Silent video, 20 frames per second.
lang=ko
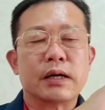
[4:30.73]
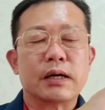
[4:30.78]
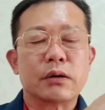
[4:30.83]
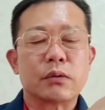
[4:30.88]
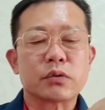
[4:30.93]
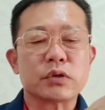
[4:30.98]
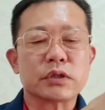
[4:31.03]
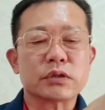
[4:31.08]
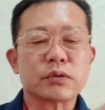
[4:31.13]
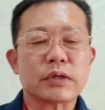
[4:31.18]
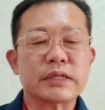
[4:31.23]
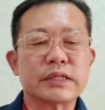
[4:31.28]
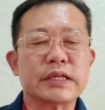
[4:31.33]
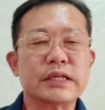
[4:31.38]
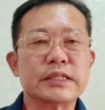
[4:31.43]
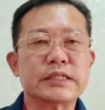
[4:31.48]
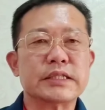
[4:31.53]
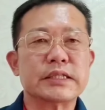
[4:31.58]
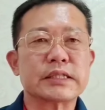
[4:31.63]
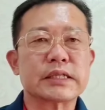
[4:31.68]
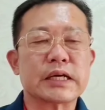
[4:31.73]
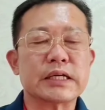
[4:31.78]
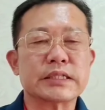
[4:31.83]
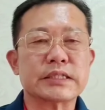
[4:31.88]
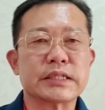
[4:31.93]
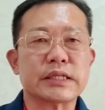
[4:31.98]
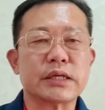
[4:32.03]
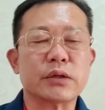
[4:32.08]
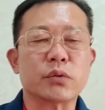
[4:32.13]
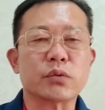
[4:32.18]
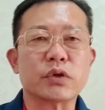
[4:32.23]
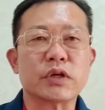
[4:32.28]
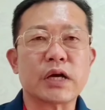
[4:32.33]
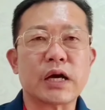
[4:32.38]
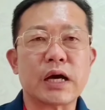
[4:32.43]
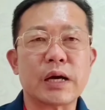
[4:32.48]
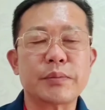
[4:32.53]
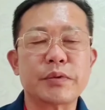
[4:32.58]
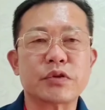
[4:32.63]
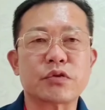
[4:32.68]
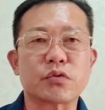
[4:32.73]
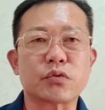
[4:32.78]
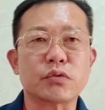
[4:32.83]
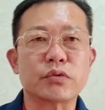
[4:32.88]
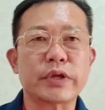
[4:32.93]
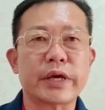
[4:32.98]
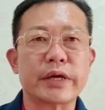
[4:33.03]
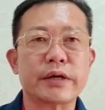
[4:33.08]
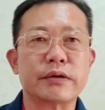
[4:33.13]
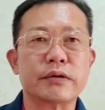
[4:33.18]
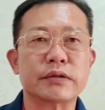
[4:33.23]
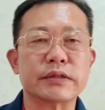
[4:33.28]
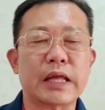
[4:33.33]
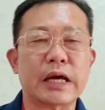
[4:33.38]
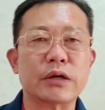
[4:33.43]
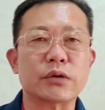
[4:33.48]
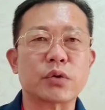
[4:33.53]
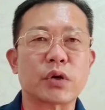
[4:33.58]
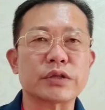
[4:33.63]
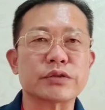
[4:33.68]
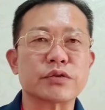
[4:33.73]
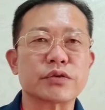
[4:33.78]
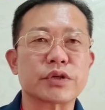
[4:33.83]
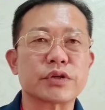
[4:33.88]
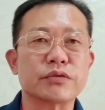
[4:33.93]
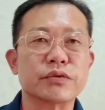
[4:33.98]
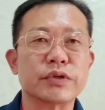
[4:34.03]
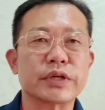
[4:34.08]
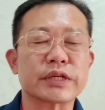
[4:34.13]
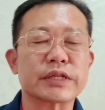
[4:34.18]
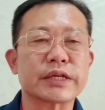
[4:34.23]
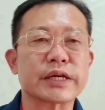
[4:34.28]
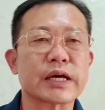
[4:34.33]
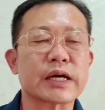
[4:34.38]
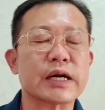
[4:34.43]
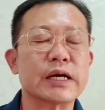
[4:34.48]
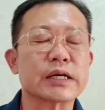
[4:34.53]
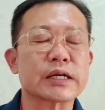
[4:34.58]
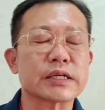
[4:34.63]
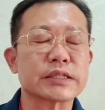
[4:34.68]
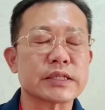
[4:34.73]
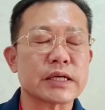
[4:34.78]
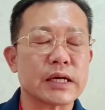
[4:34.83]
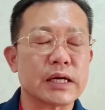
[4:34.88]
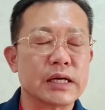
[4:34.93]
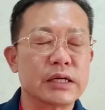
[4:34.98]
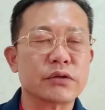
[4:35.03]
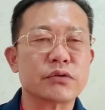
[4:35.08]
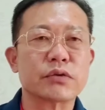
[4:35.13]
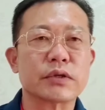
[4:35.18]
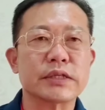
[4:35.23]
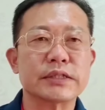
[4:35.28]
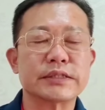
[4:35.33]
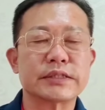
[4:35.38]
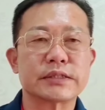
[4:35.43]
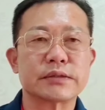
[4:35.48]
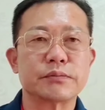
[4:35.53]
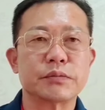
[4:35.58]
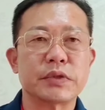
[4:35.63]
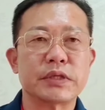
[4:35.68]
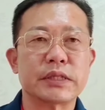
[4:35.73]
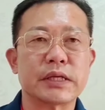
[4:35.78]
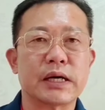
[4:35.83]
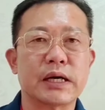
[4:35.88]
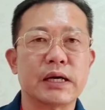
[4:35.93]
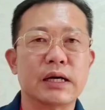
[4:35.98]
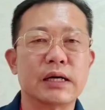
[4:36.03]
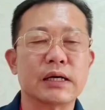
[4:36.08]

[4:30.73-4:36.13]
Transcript: 아, 오늘 또한 일진까지 오늘 합이 들어오네요. 나 도와주는 기운들이 크게 강하게 잘 들어와 있습니다.